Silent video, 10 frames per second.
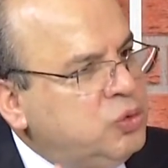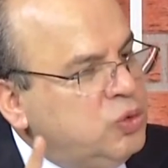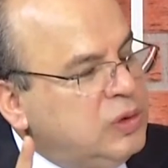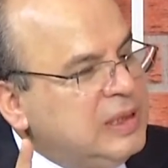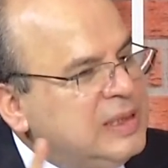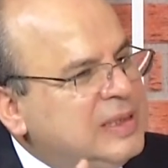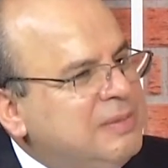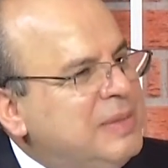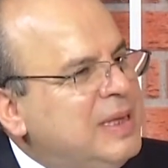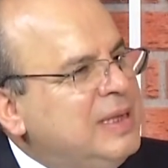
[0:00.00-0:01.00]
bu tür
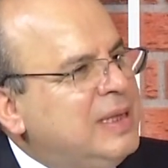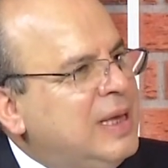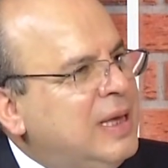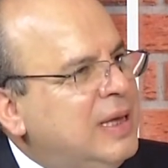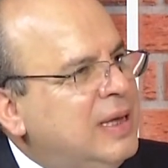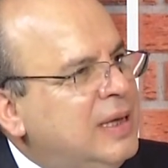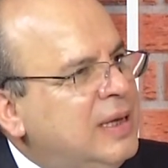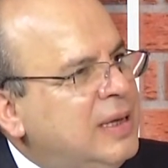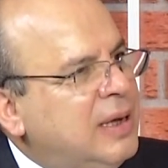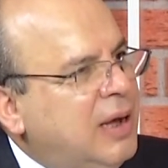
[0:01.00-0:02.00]
isimleri de
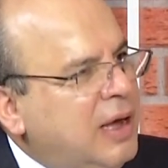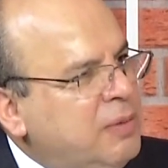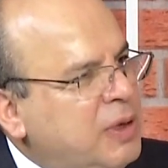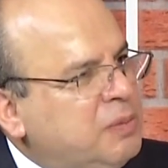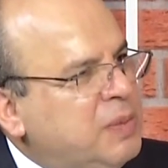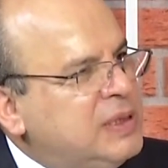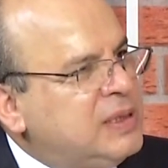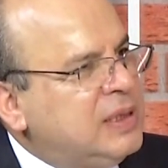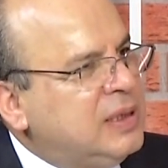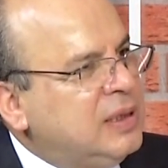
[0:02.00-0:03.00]

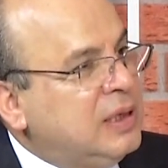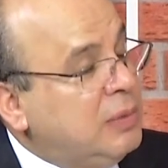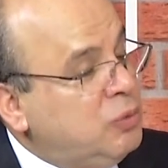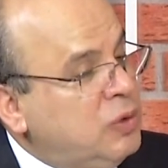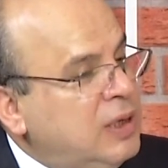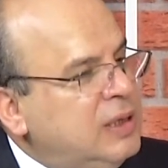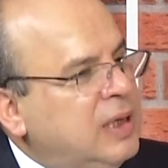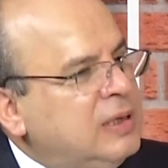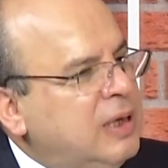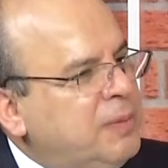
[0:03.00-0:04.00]
kaybetmesi ya da
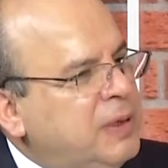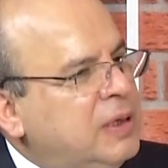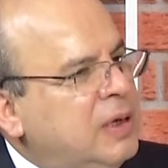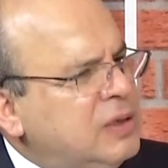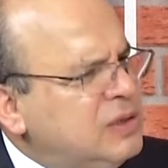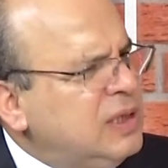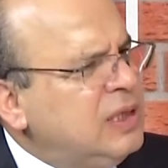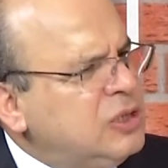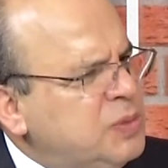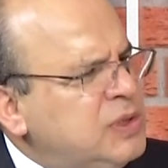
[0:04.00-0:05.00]
bunların AKP'nin
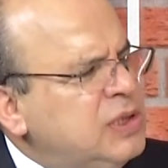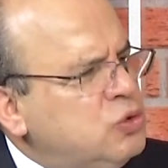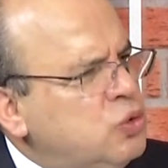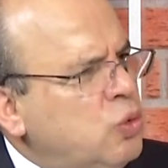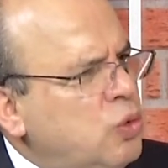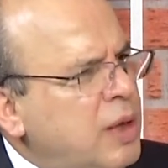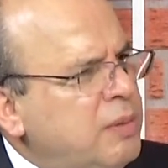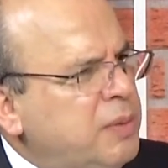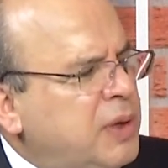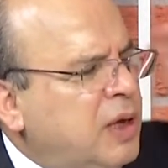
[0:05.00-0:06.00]
karşısına geçmesi de çok
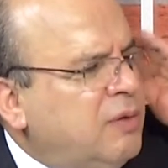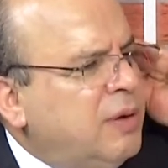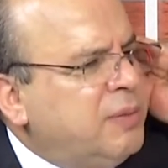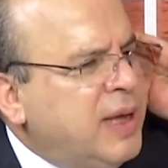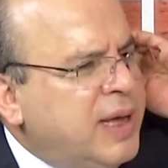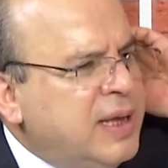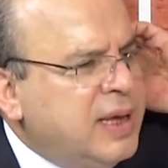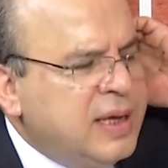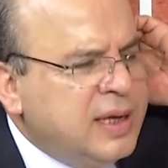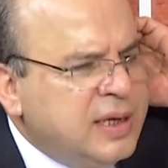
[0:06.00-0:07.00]
önemli bir kavram.
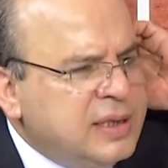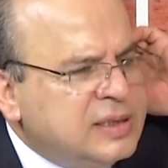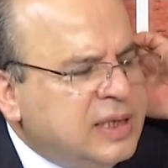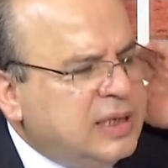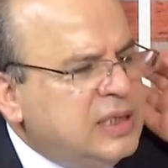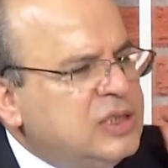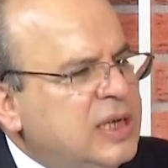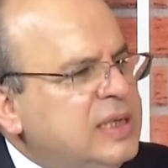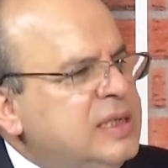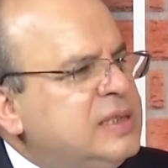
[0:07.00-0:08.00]
Yani
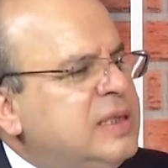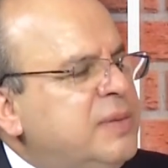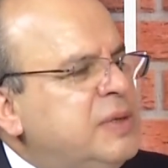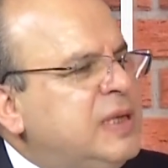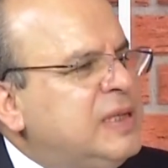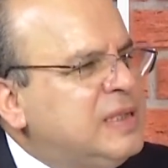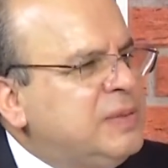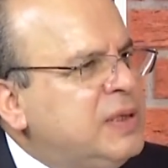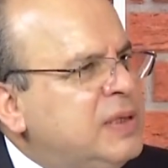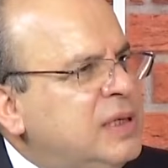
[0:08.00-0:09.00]
sadece İslami
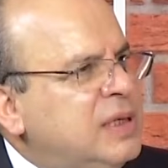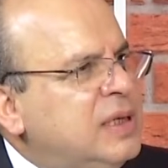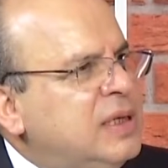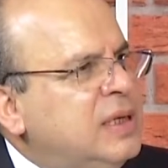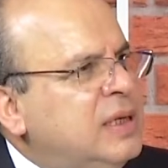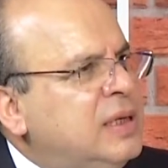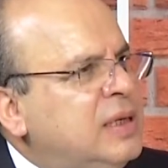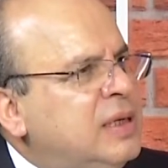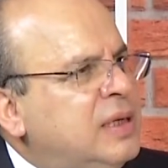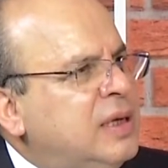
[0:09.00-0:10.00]
kesimin
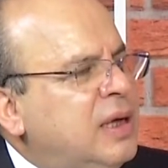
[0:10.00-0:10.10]
e,